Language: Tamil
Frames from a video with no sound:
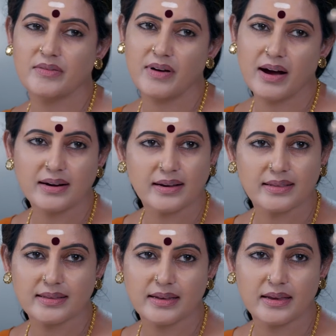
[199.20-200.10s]
அவன்
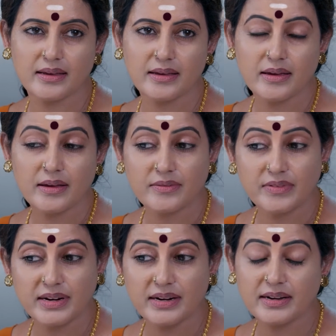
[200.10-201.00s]
வாங்கின இடத்துல
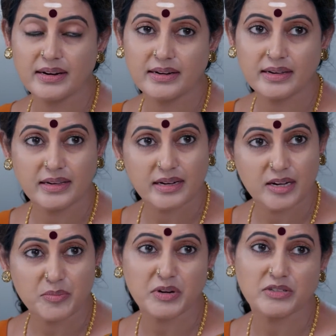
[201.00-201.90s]
வீடு கட்டி
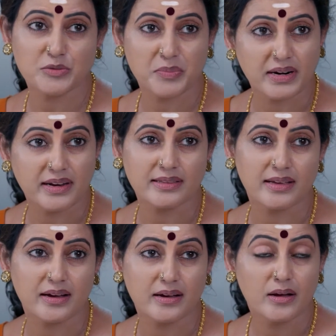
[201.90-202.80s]
கிரகப்பிரவேசம்
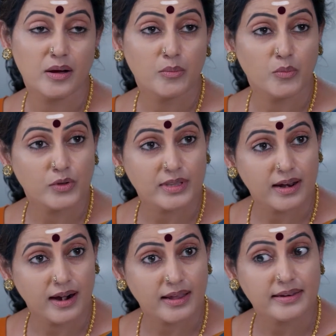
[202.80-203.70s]
பண்ணிருந்தானா
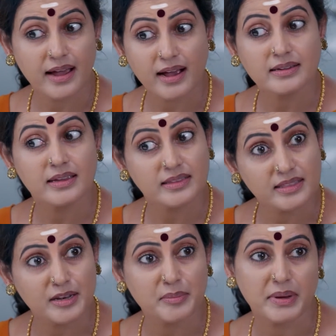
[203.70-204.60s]
மொத ஆளா
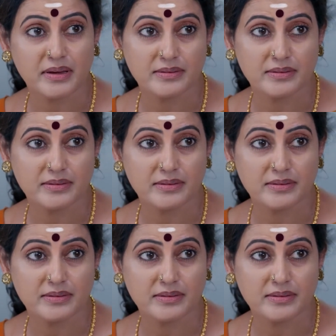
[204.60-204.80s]
நான் தான் அங்க